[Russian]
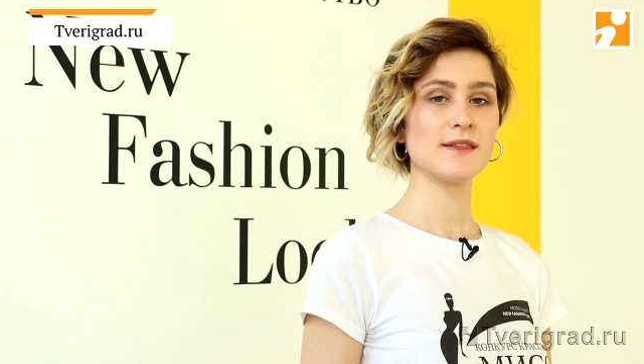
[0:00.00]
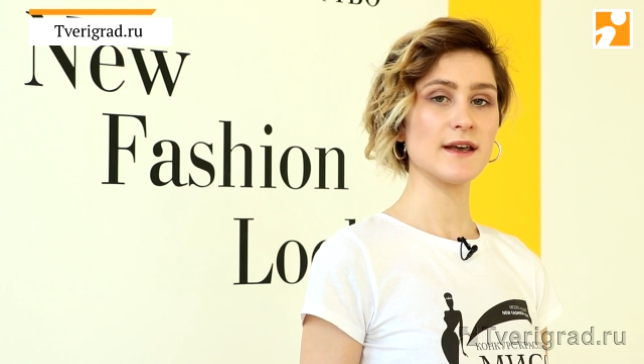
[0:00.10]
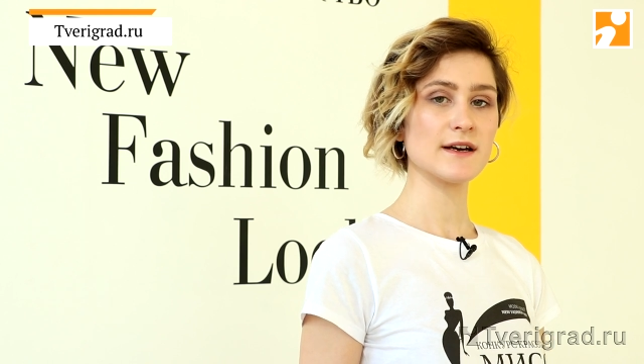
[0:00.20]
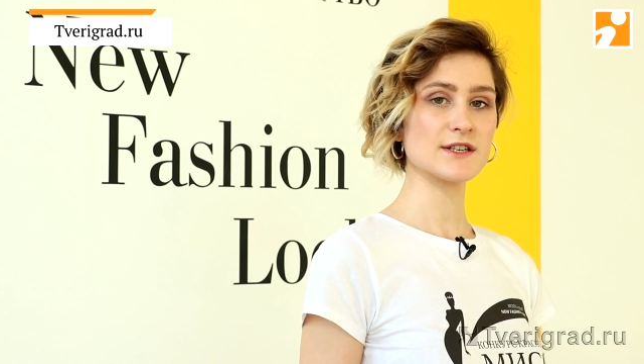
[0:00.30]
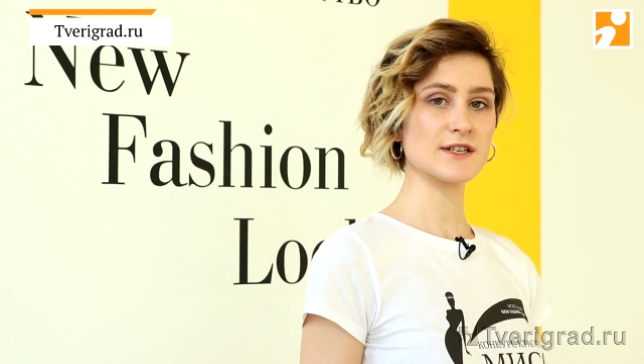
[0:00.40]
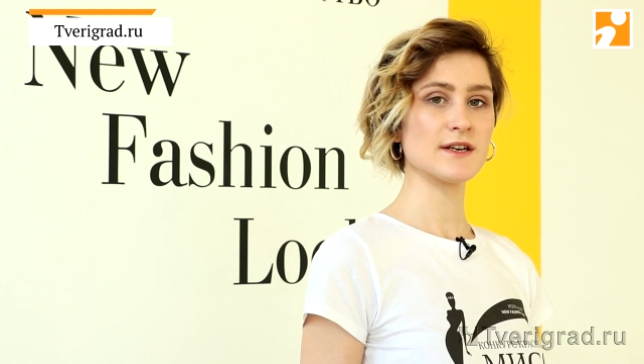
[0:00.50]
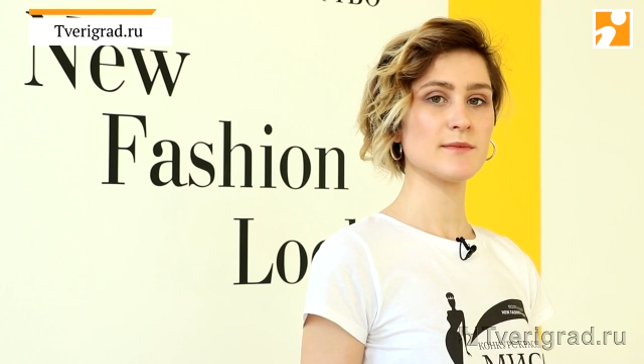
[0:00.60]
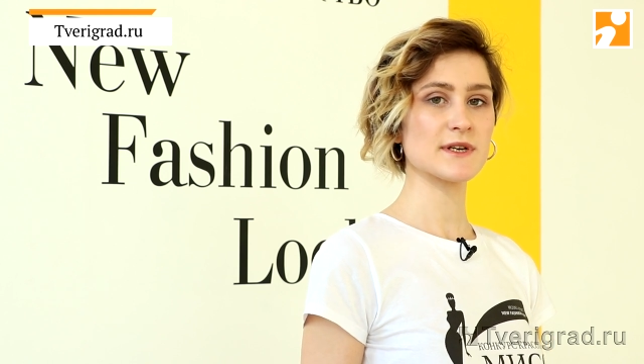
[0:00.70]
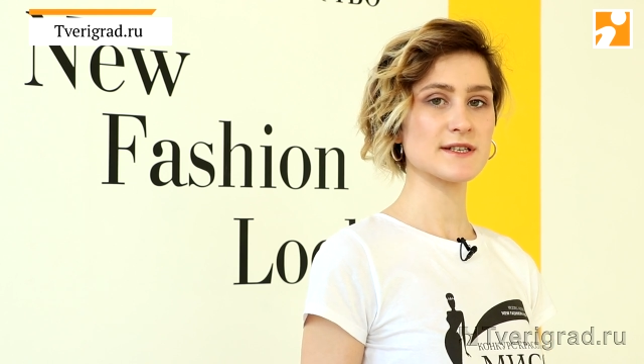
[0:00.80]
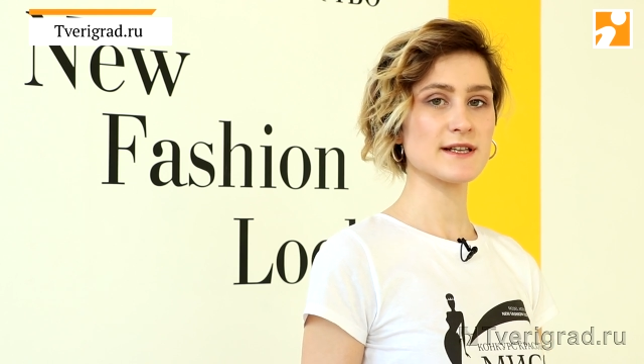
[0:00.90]
Также
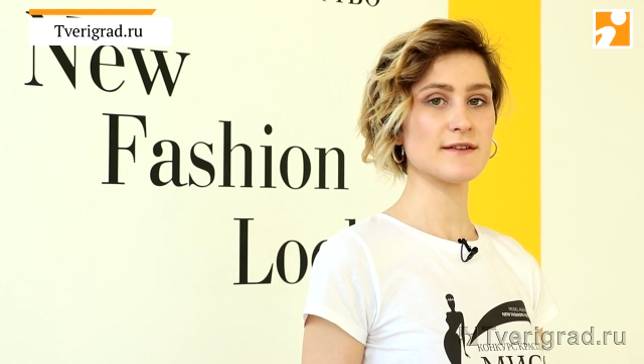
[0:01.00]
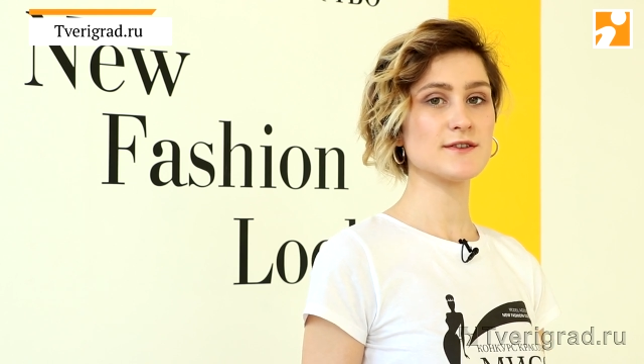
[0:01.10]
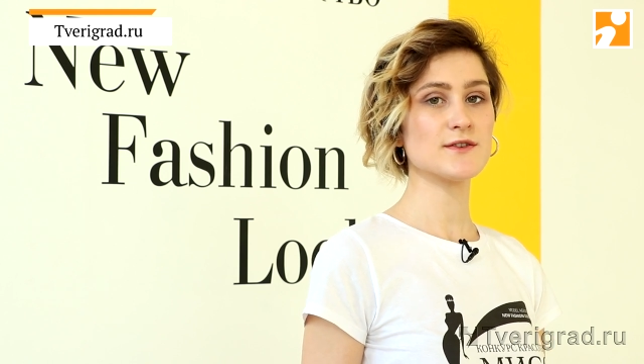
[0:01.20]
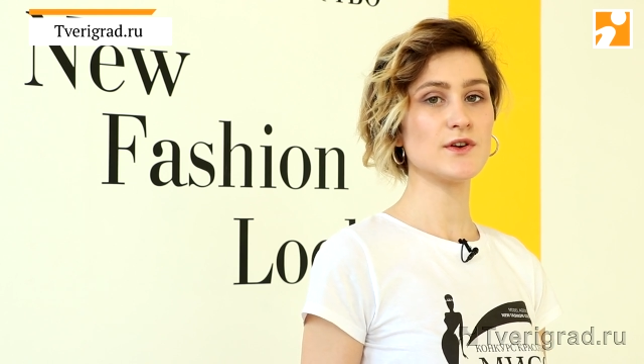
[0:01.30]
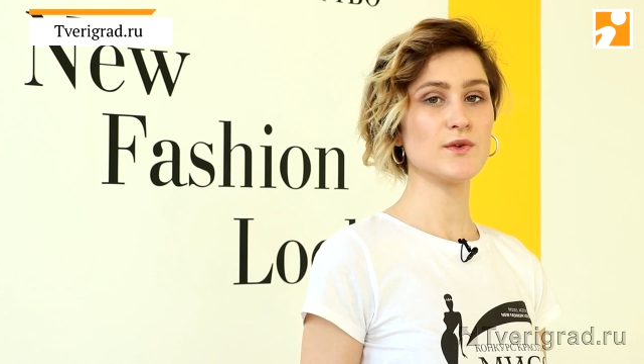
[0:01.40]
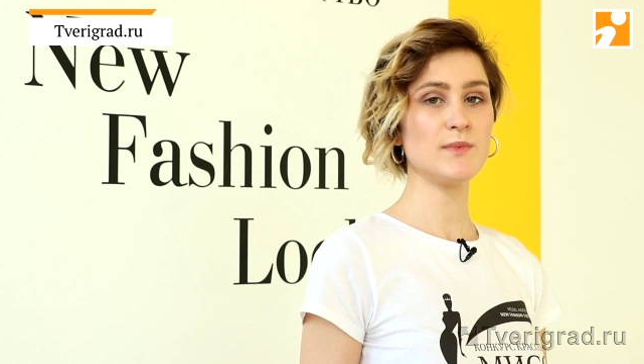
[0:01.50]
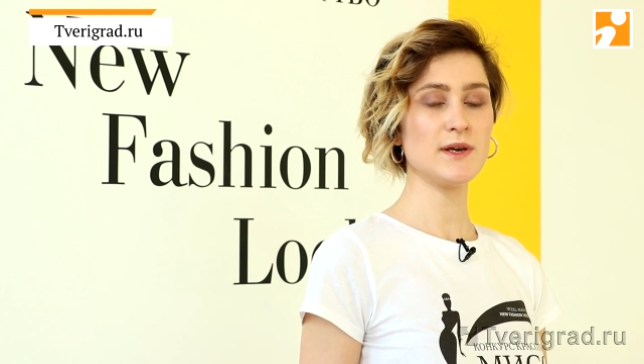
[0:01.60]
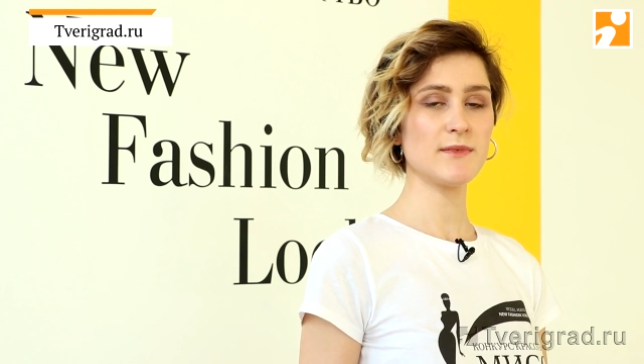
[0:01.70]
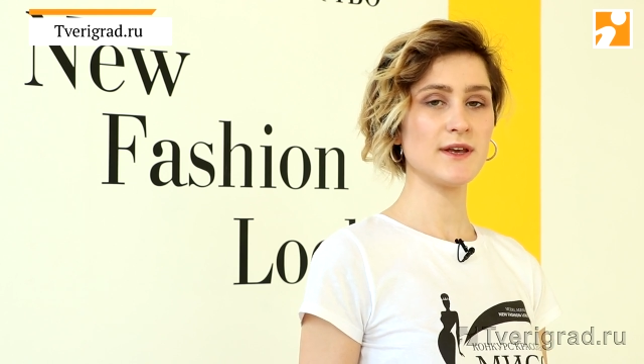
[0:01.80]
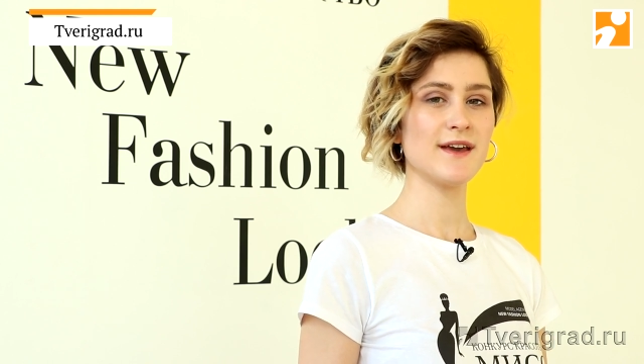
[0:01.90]
прославить свой
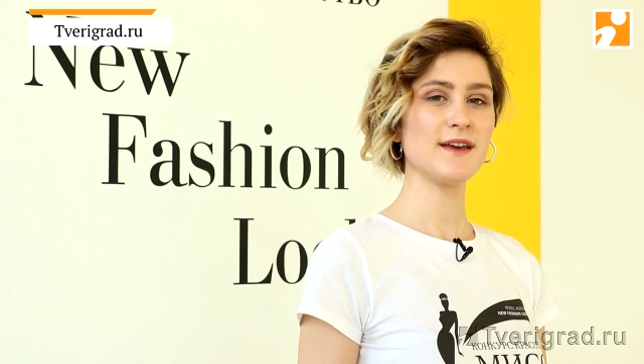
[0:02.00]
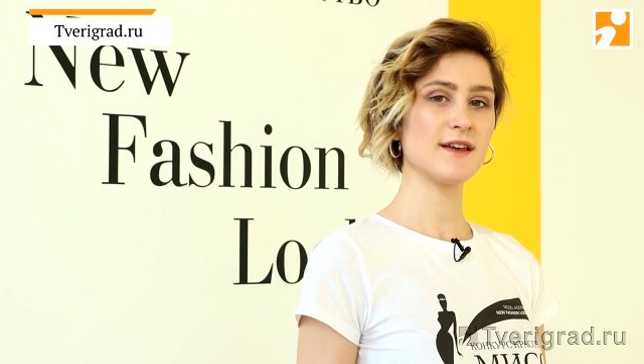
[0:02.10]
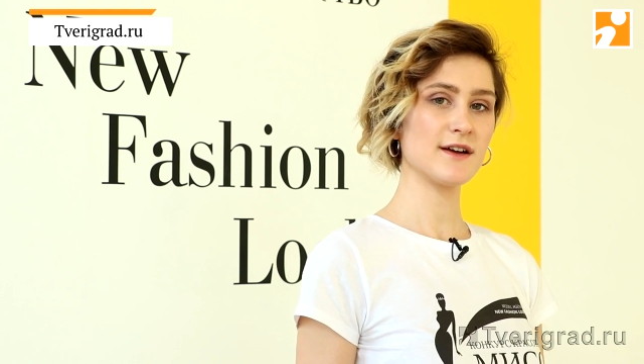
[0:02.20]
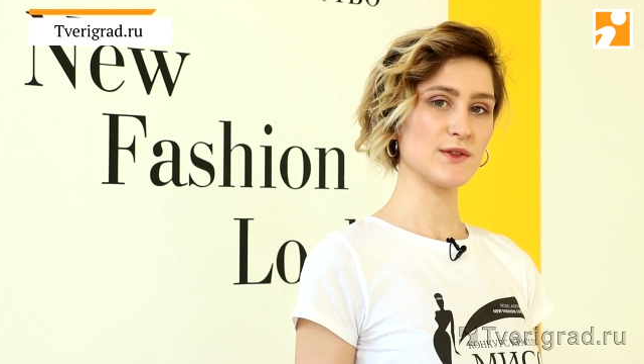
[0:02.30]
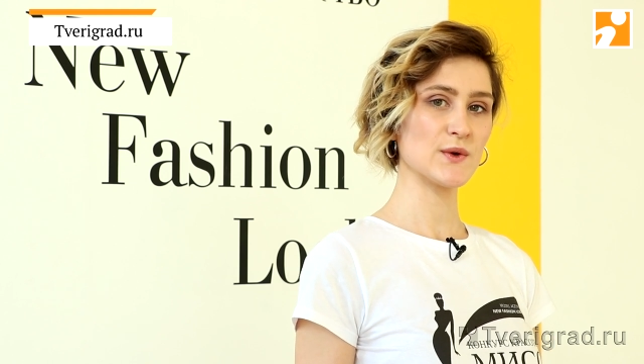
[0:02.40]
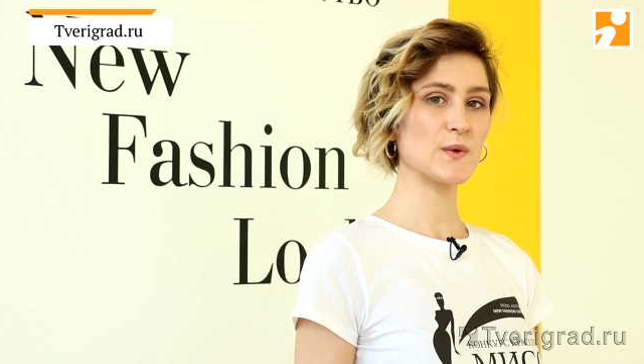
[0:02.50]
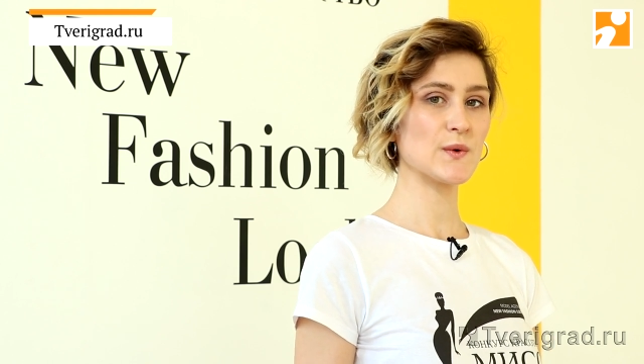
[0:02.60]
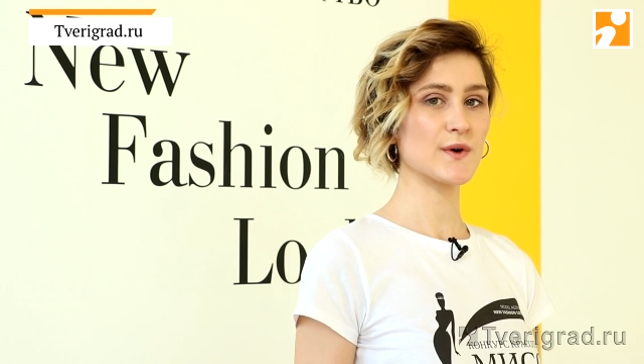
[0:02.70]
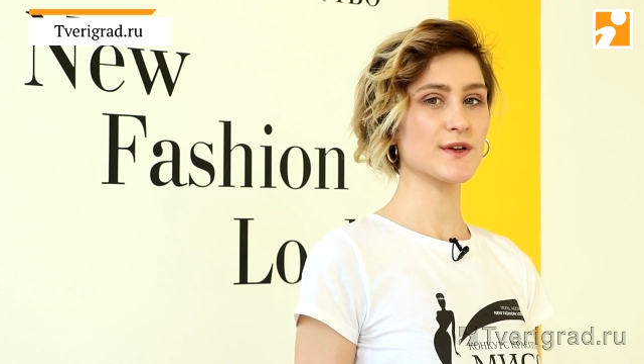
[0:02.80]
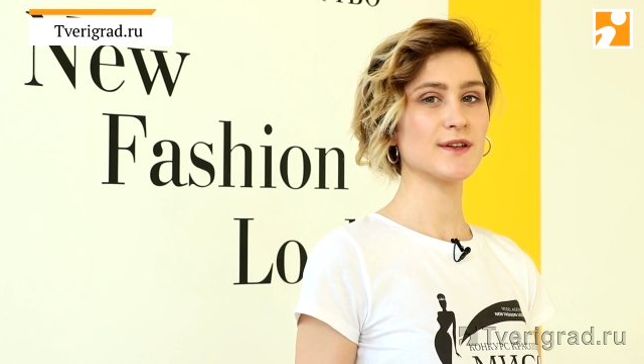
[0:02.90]
любимый и родной
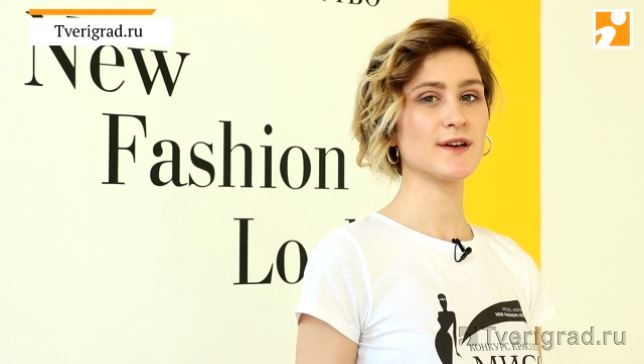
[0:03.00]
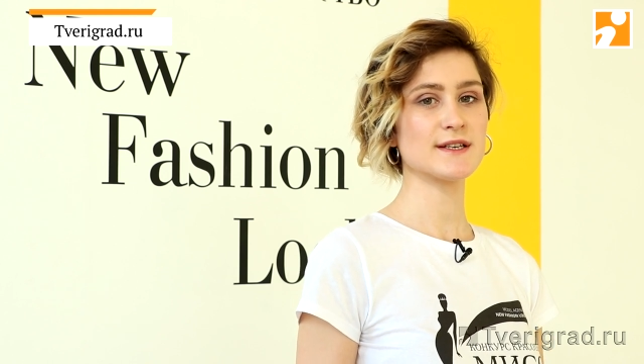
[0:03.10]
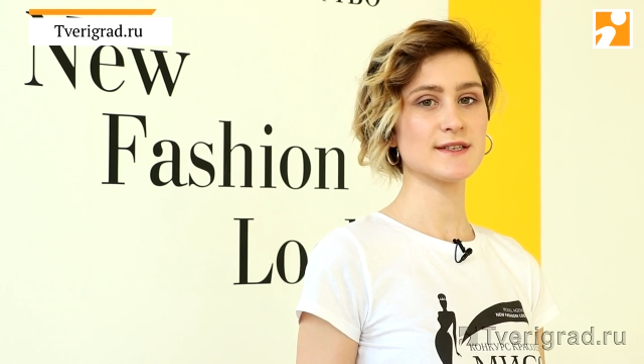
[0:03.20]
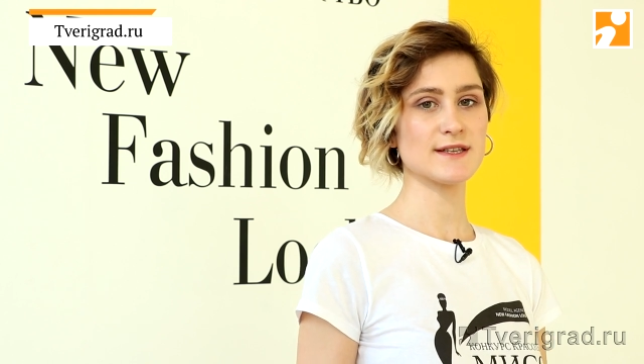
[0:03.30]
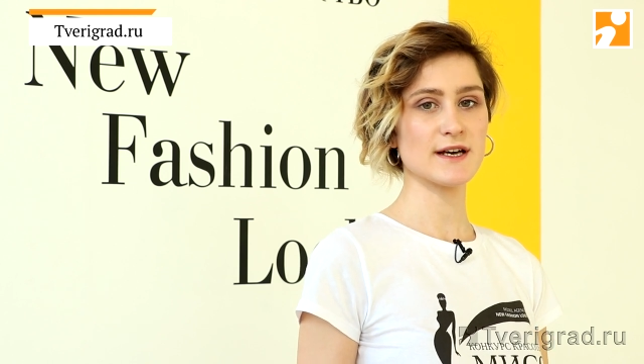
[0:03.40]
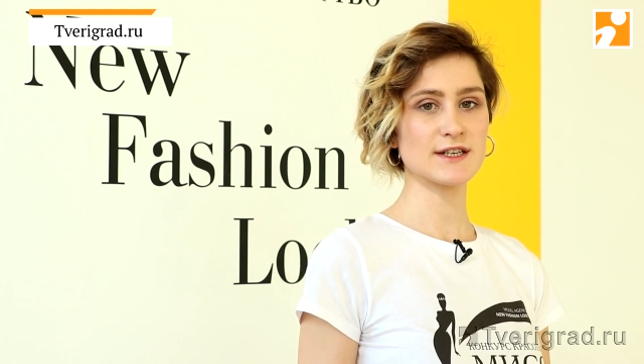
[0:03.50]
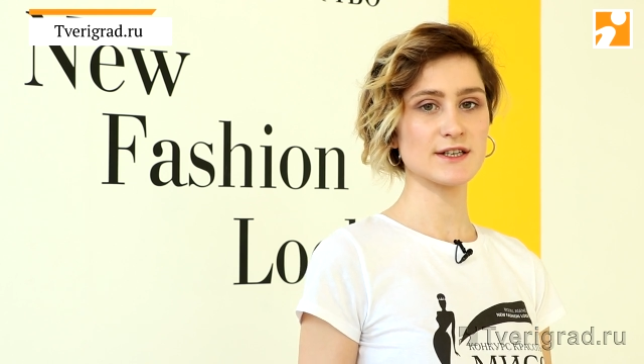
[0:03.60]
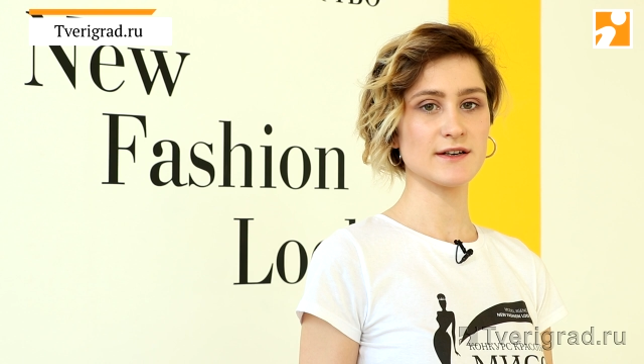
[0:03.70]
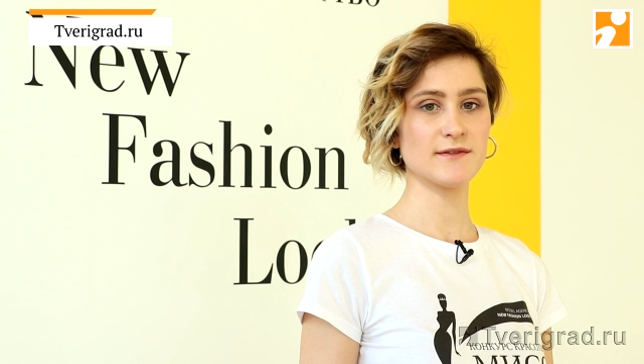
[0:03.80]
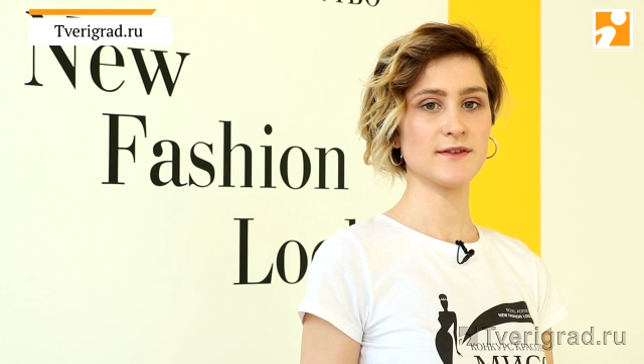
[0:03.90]
город
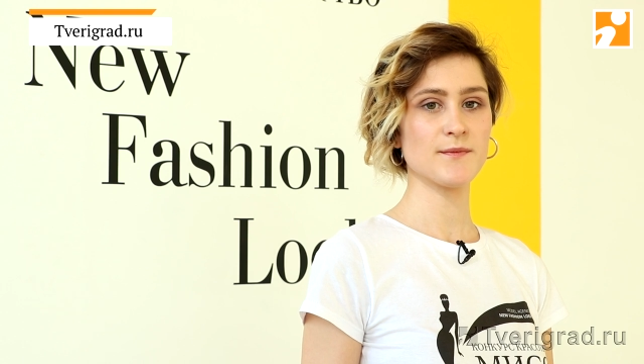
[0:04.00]
Осташков.